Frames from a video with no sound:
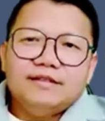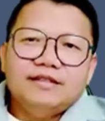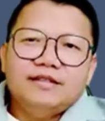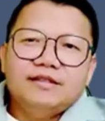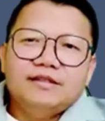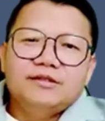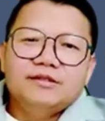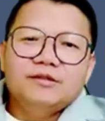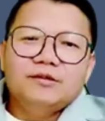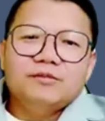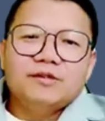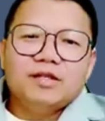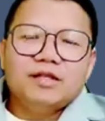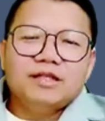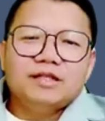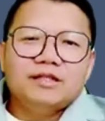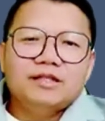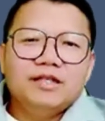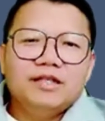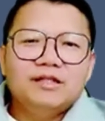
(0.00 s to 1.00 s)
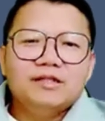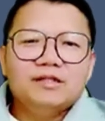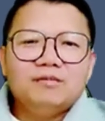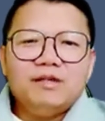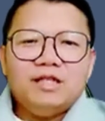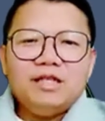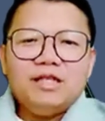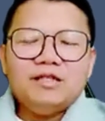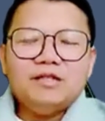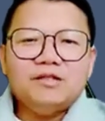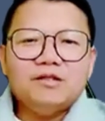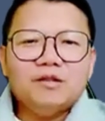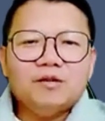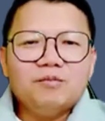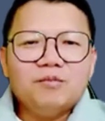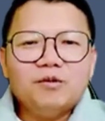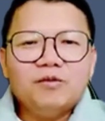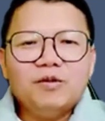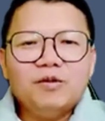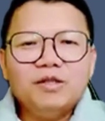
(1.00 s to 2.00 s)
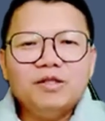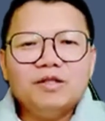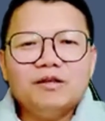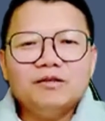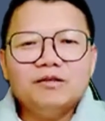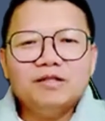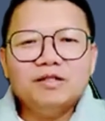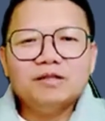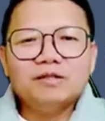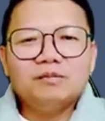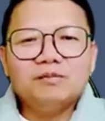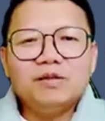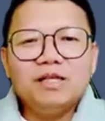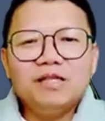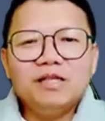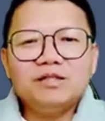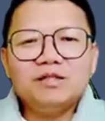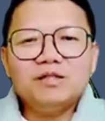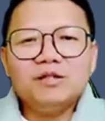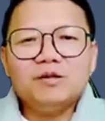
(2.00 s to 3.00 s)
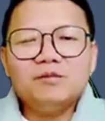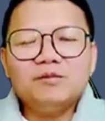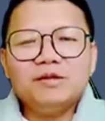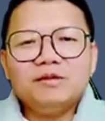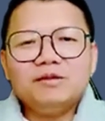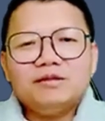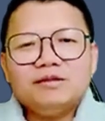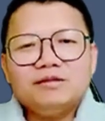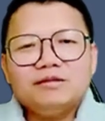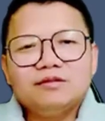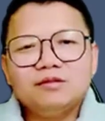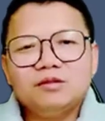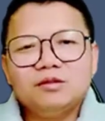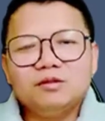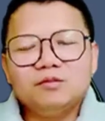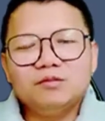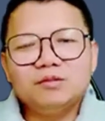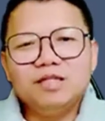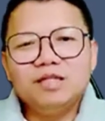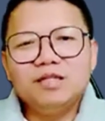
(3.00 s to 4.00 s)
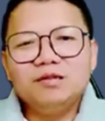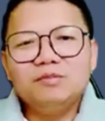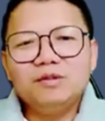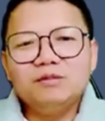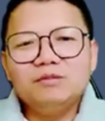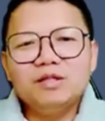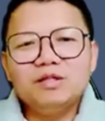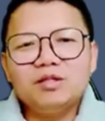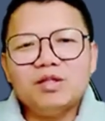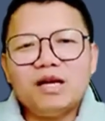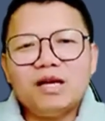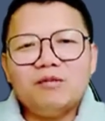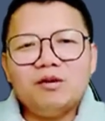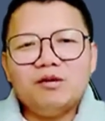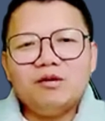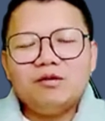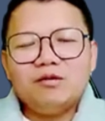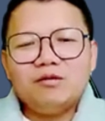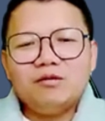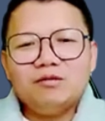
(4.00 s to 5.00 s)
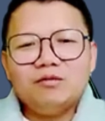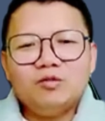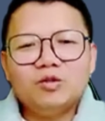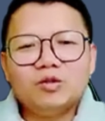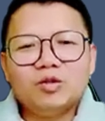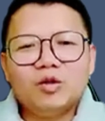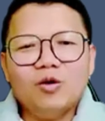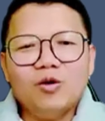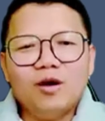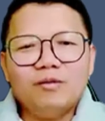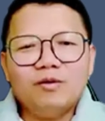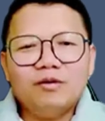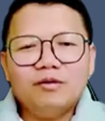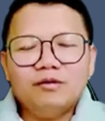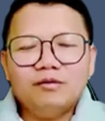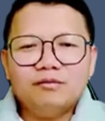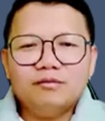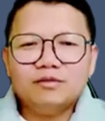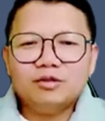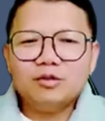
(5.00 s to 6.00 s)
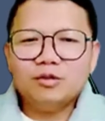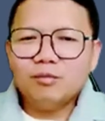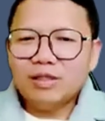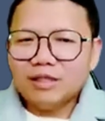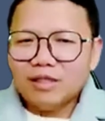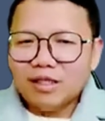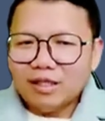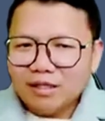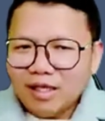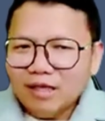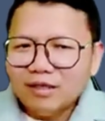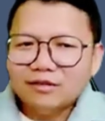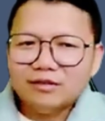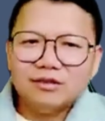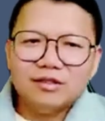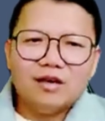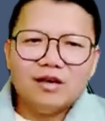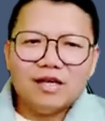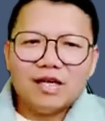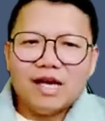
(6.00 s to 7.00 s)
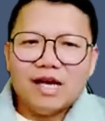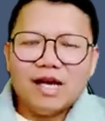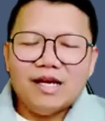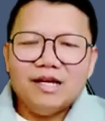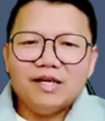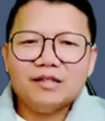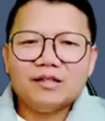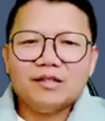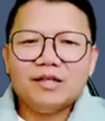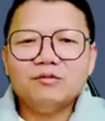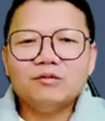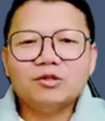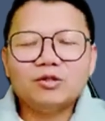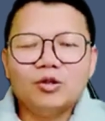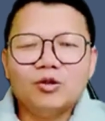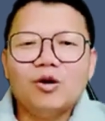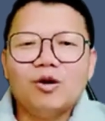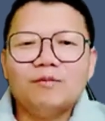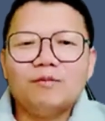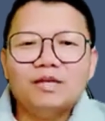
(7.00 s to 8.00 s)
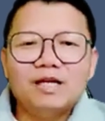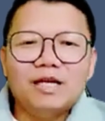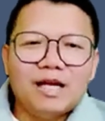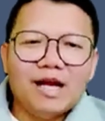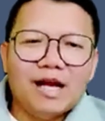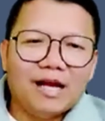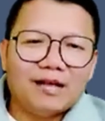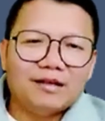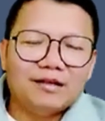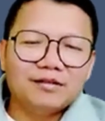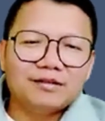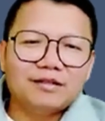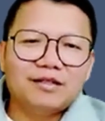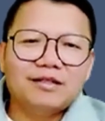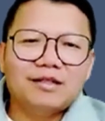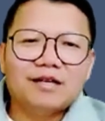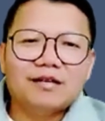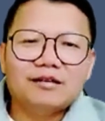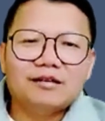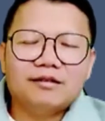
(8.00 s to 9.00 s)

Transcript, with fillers: trong khả năng tiên dùm lên khi nhóm màu vinh ở chia dùm lên khi nhóm nó nhóm tiên bị bay cho nám không vừa thua bố xong bay ta đăng trong cai hay cái đó vừa thua hạt lần thân nặc